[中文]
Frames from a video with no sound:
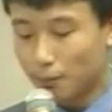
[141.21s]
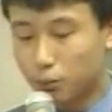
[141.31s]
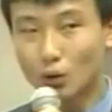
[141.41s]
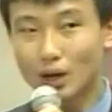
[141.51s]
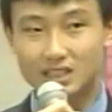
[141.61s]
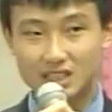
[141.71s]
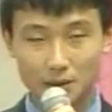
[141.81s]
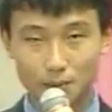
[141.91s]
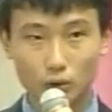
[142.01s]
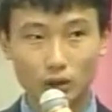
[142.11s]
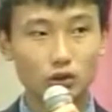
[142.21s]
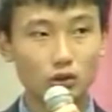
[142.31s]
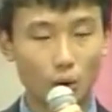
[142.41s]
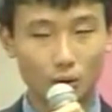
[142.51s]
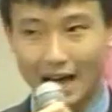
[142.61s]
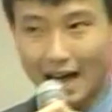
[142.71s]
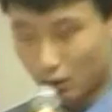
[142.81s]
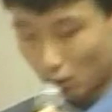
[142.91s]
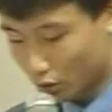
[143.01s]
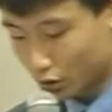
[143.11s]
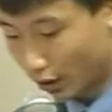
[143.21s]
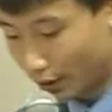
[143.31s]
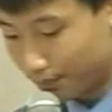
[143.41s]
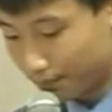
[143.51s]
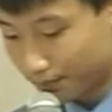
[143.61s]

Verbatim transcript: 不断进步的动态过程。